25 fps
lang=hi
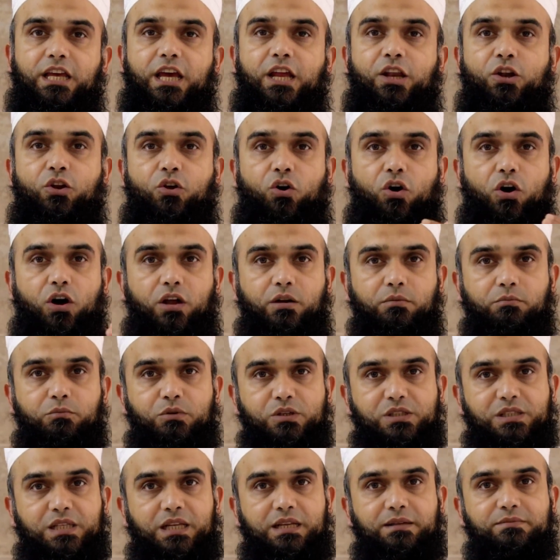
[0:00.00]
कि नॉन
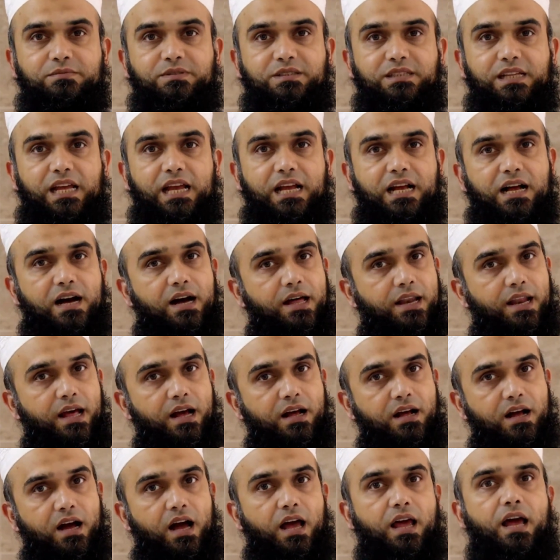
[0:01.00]
मुस्लिम्स ने
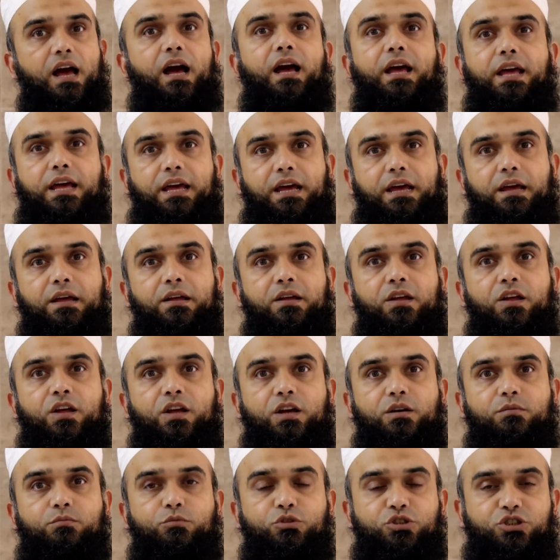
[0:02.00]
खाना खाया है
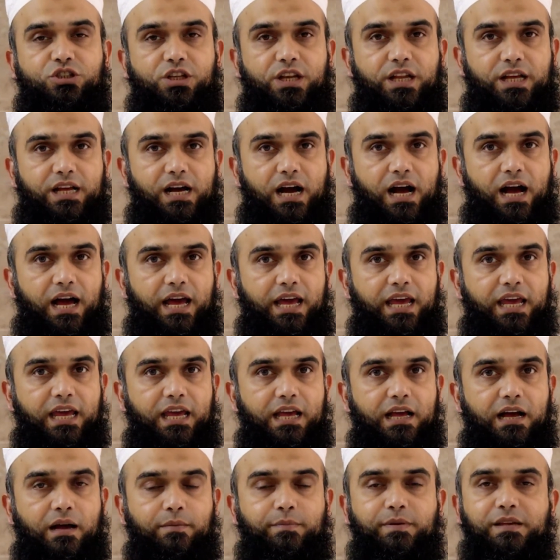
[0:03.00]
मुशरक आए
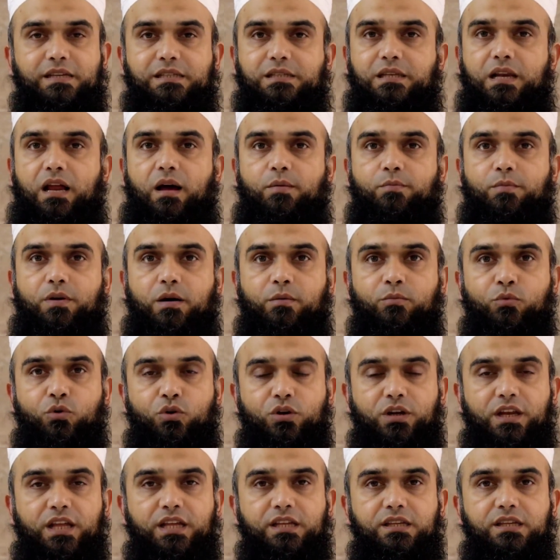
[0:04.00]
अभी इस्लाम
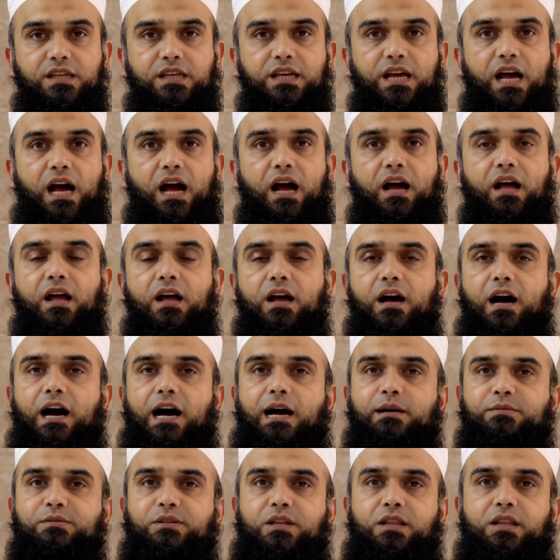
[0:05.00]
कबूल नहीं किया
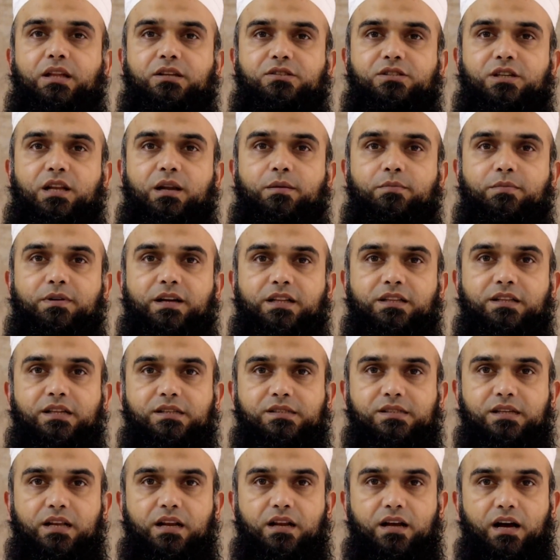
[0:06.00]
आप सल्लल्लाहु अलैहि वसल्लम का
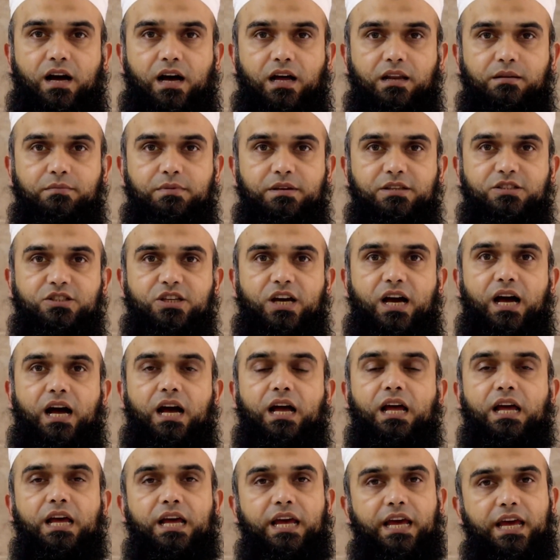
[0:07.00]
दस्तरखान बिछा
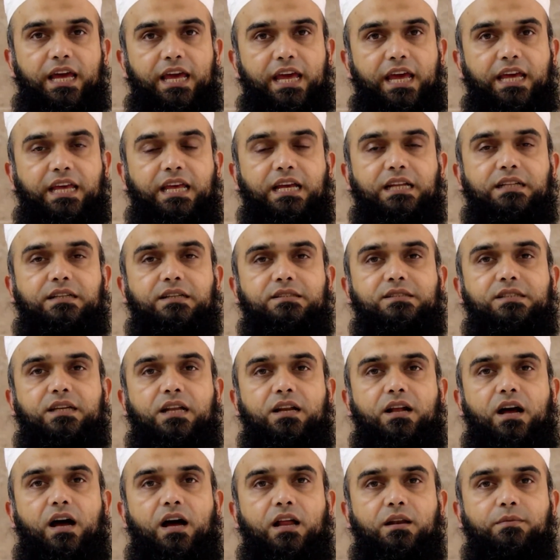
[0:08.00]
एक ही
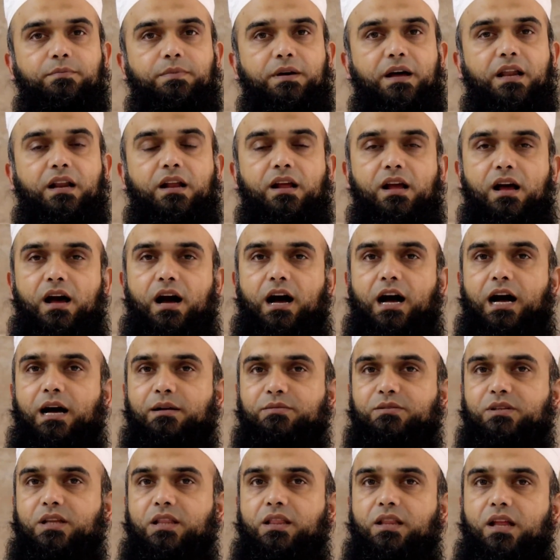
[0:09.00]
दस्तरखान पर
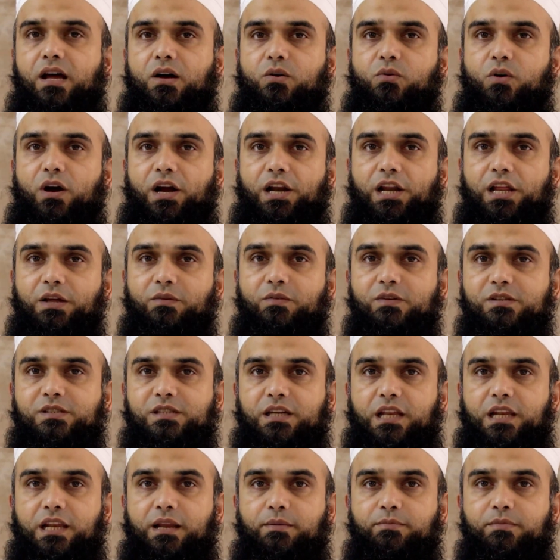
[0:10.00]
आप सल्लल्लाहु अलैहि
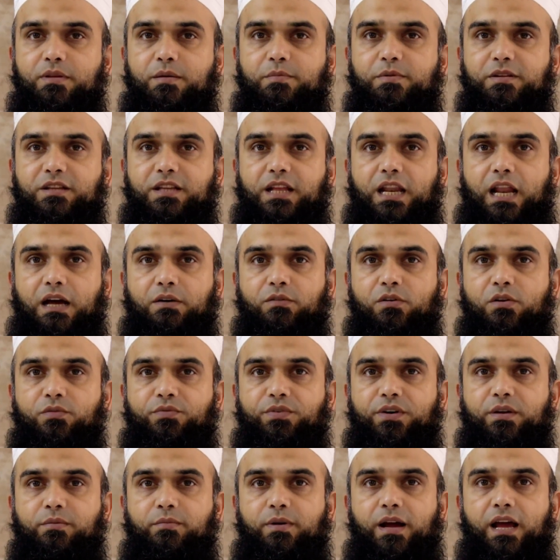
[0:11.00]
वसल्लम ने भी तनावर
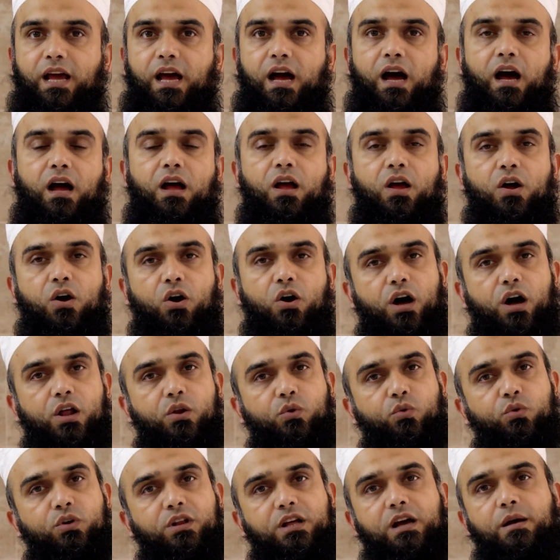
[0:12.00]
फरमाया
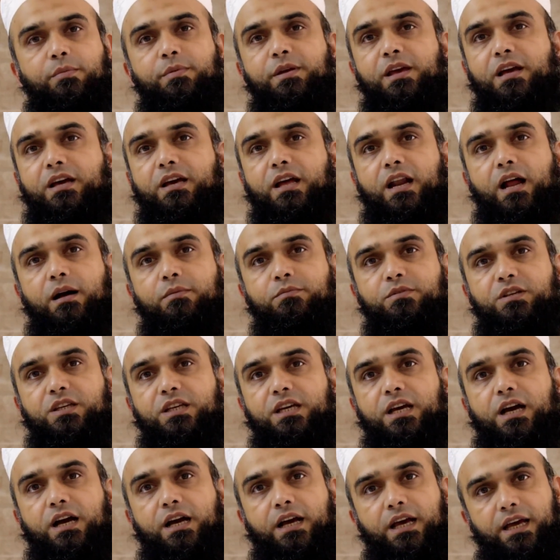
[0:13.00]
और उनका भी इकराम
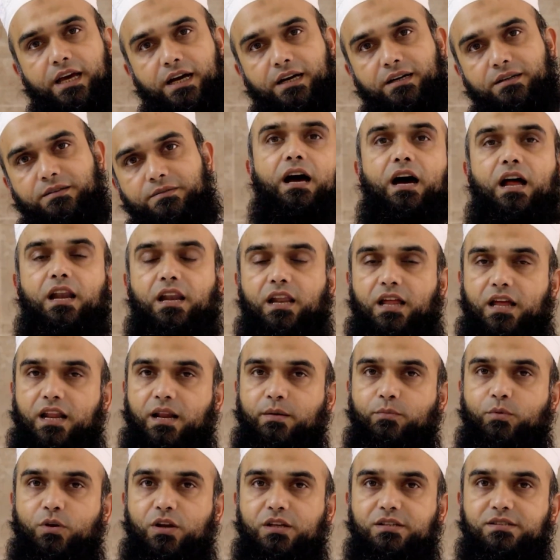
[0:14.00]
किया गया अल्लाह
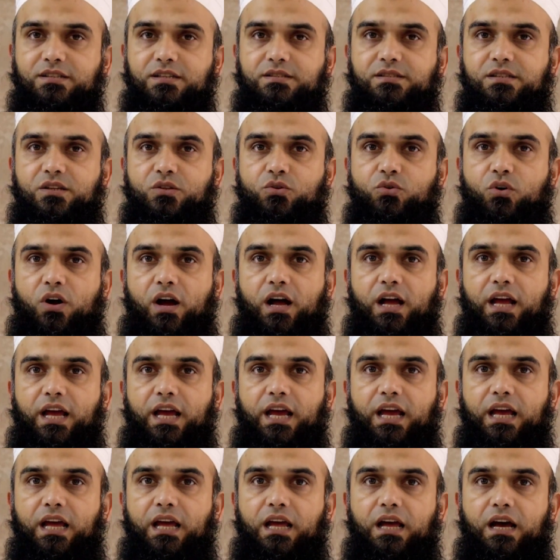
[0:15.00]
रब्बुल इज़्ज़त से दुआ
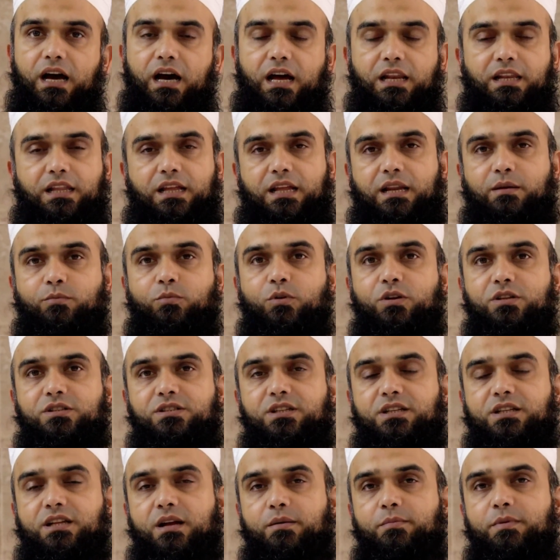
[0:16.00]
है अल्लाह रब्बुल
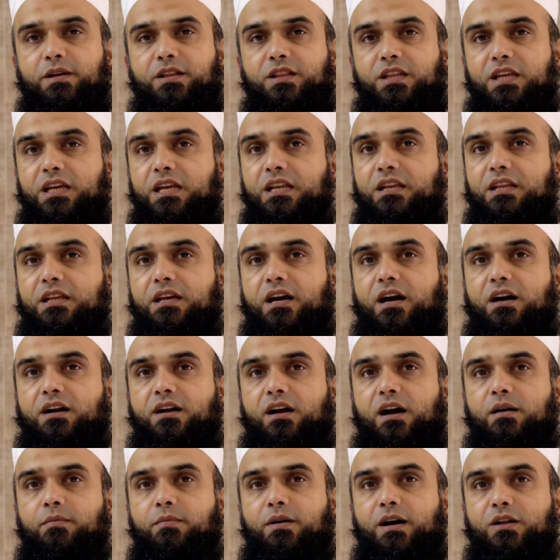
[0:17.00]
इज़्ज़त हमें दीन के
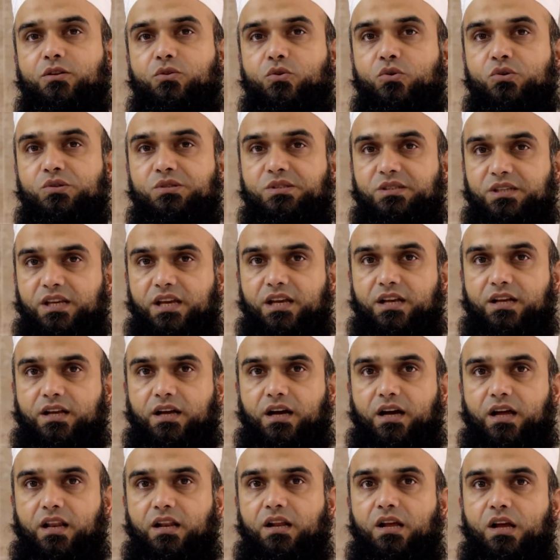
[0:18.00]
अहकाम को सीख
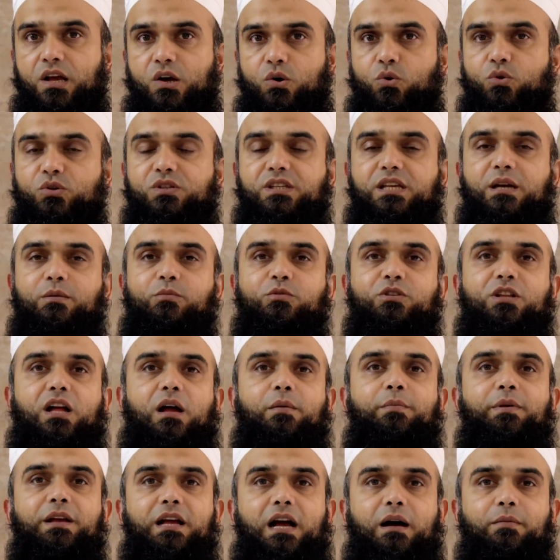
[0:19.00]
कर उसके
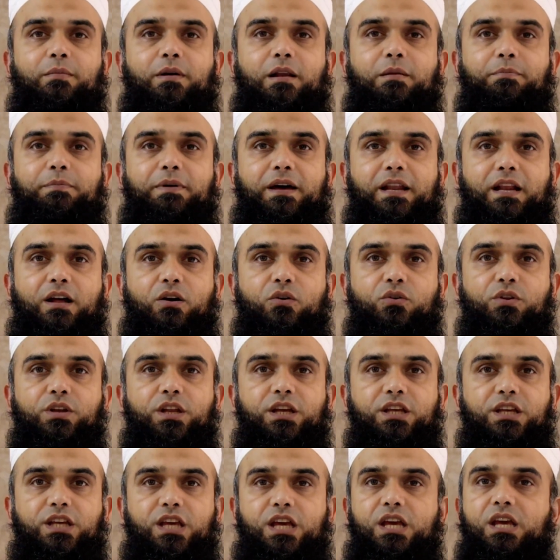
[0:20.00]
मुताबिक अमल पैरा
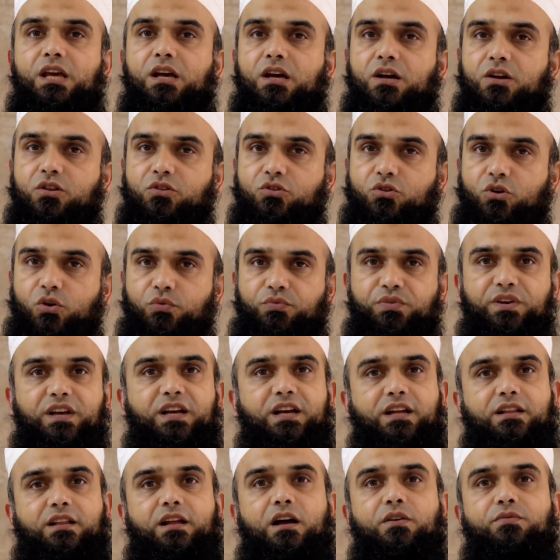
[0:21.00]
होने की
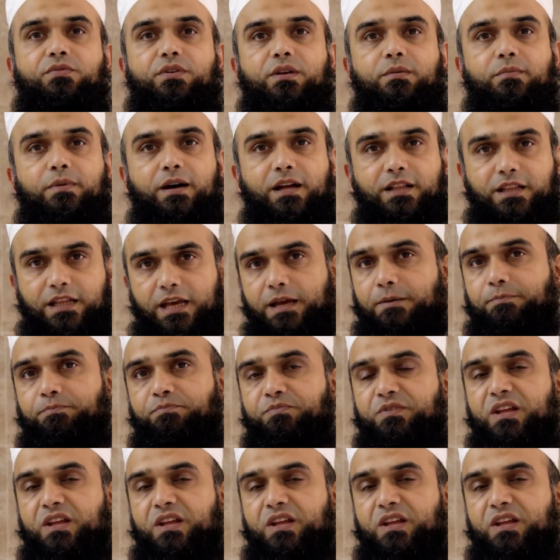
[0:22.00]
तोफ़ी अता फरमा दे